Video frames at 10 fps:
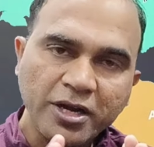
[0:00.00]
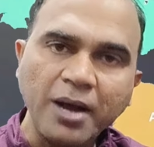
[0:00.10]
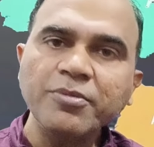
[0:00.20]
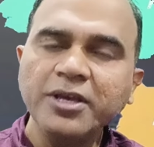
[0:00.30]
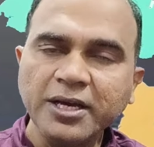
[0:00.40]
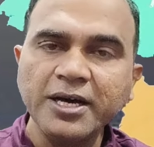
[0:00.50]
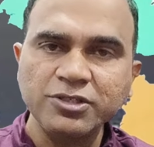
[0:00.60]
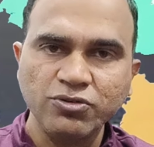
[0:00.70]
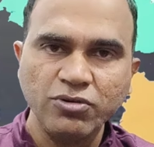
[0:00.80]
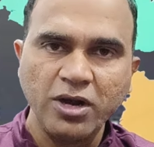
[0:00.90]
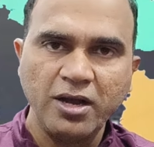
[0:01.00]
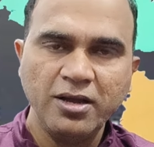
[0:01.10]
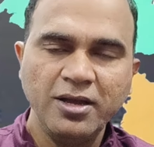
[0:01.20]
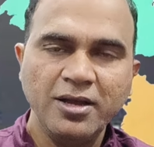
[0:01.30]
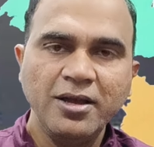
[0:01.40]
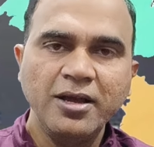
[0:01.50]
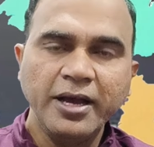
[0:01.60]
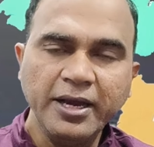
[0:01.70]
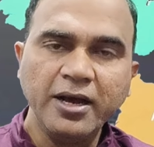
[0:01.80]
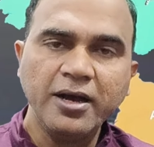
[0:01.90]
कम ही खर्च होगा
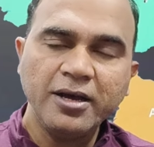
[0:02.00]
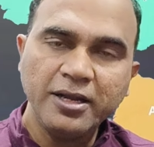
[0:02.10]
है ना